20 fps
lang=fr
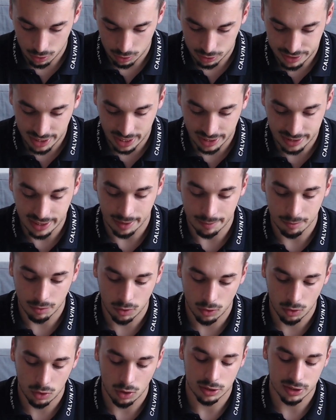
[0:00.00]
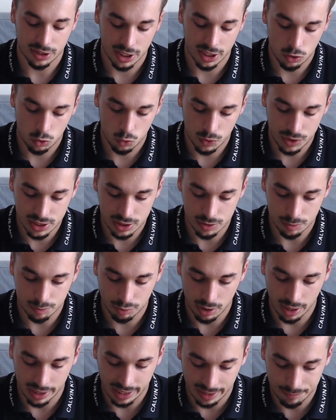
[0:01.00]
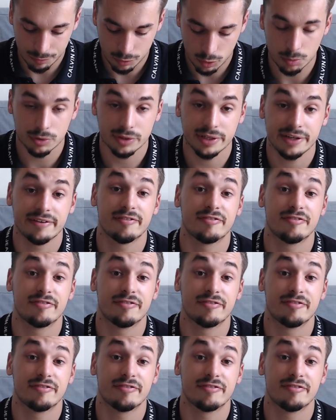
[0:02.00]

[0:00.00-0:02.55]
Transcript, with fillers: dernièrement des quiz pour la crypto-monnaie